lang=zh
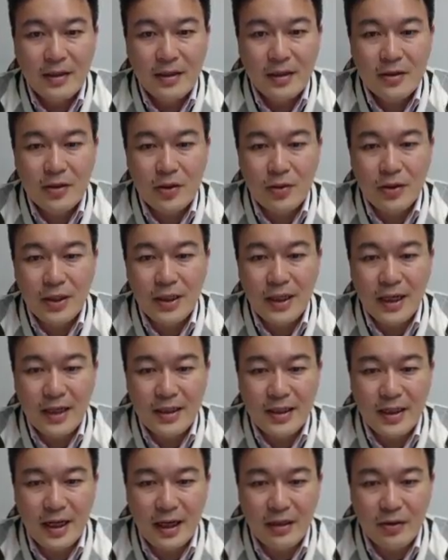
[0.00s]
这轴力
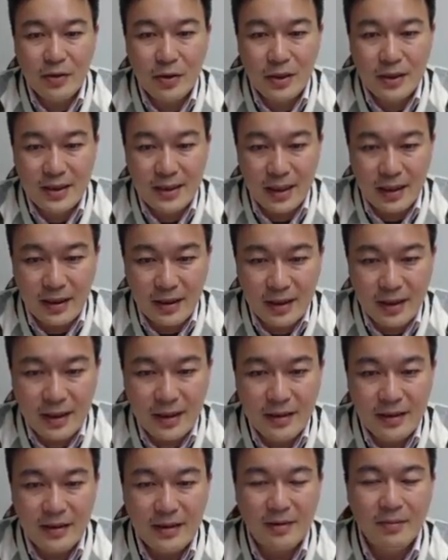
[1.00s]
压下来，所以整
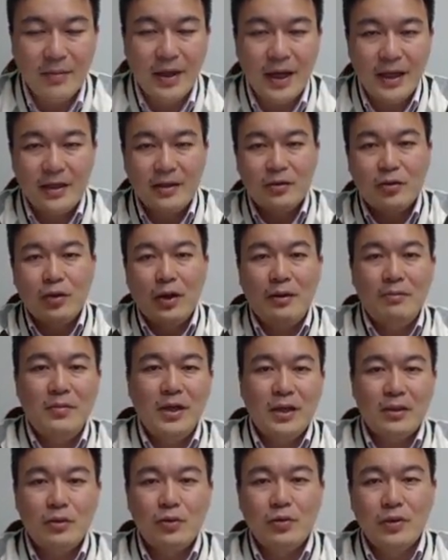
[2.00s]
根的每一个断
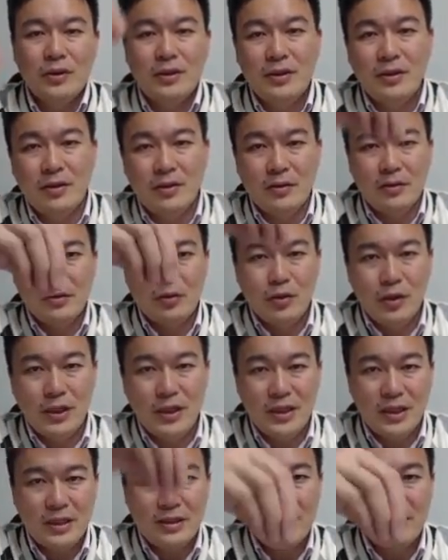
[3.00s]
面，如果只有
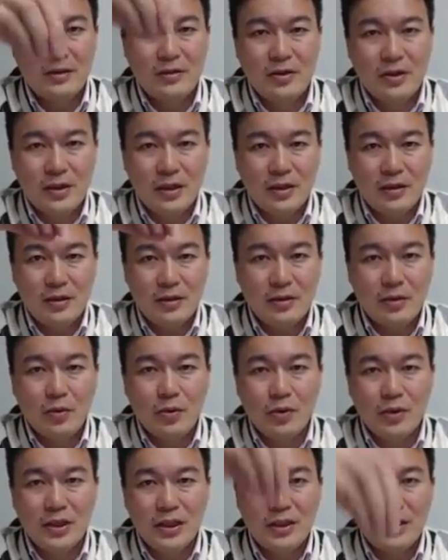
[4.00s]
对心的这个
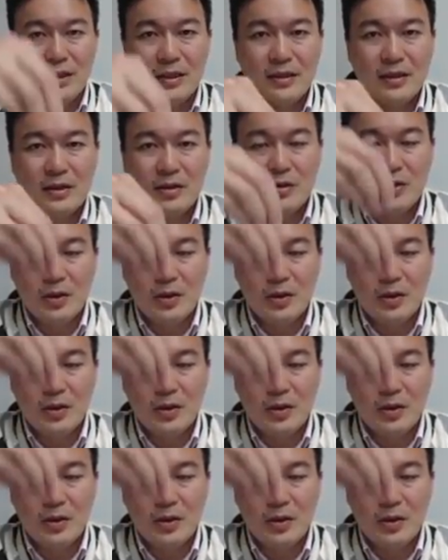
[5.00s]
过心的这